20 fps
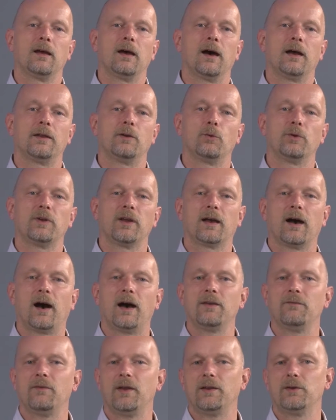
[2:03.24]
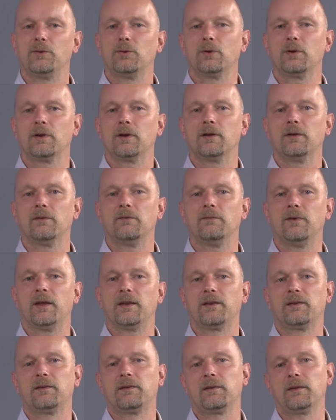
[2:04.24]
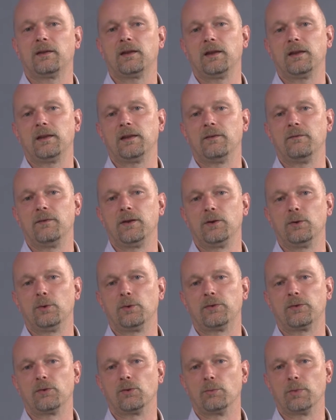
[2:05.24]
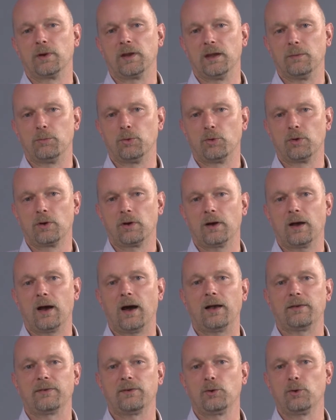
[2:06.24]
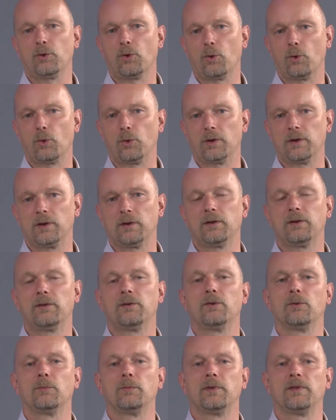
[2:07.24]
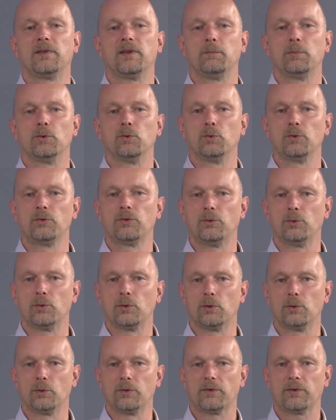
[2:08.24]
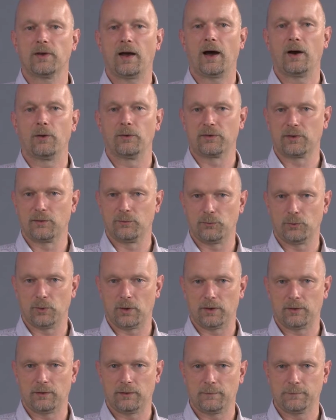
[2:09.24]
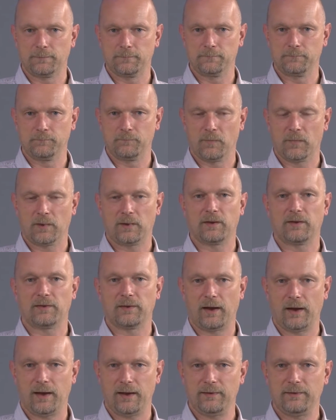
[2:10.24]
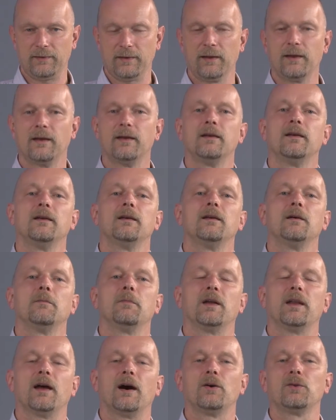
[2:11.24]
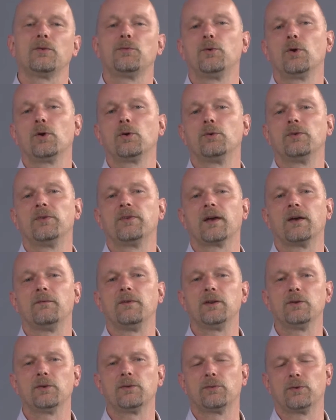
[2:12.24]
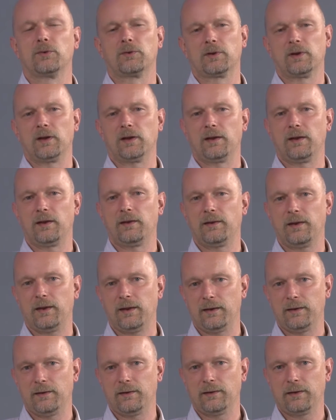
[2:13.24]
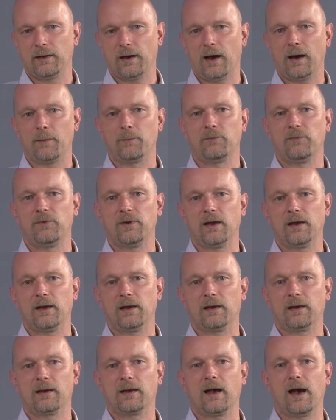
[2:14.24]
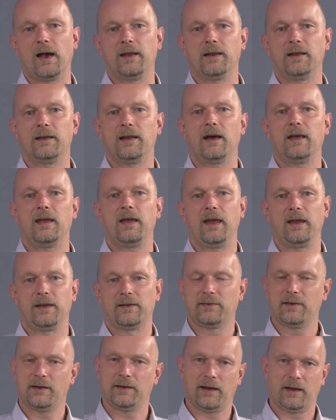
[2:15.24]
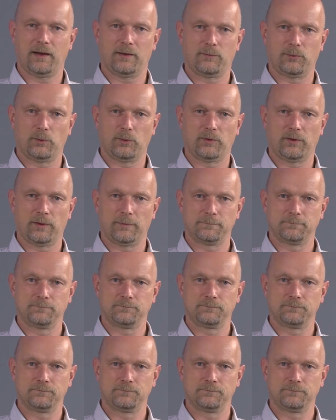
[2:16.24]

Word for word: Eine ODK-Anwendung wird in der Windows-Umgebung asynchron zum CPU-Zyklus ausgeführt. Das heißt, bei der Ausführung unserer Windows-Funktionalität haben wir keinerlei Echtzeiteinflüsse.